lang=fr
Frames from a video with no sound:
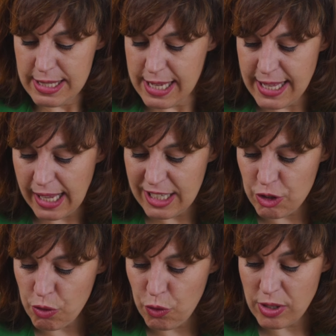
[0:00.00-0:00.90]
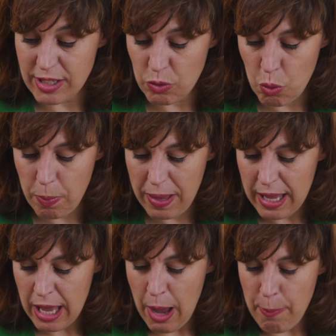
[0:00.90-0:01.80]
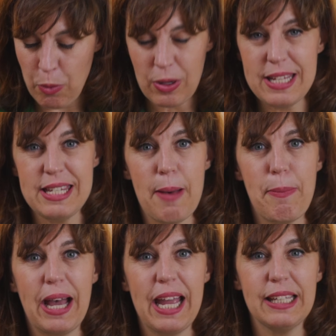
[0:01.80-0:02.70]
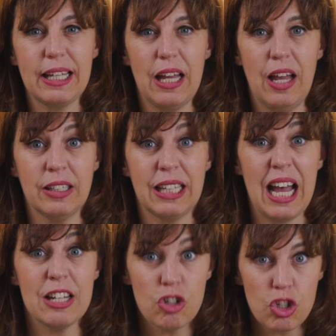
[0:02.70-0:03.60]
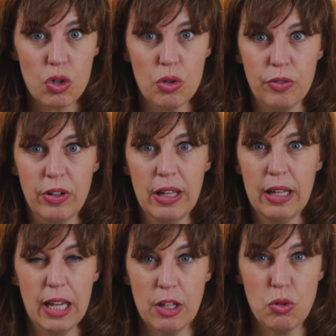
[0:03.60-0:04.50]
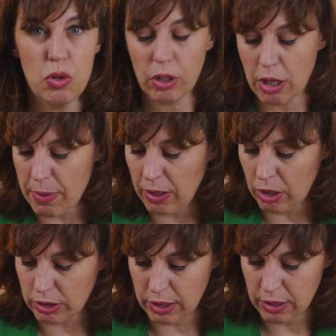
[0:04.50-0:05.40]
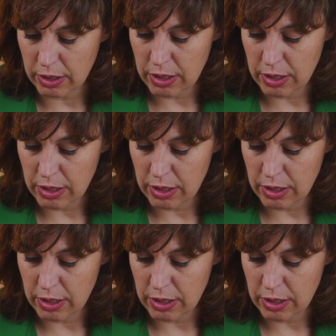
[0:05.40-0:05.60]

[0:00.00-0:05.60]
Ses derniers cheveux étaient tombés pour laisser apparaître un crâne chauve et dur comme un roc.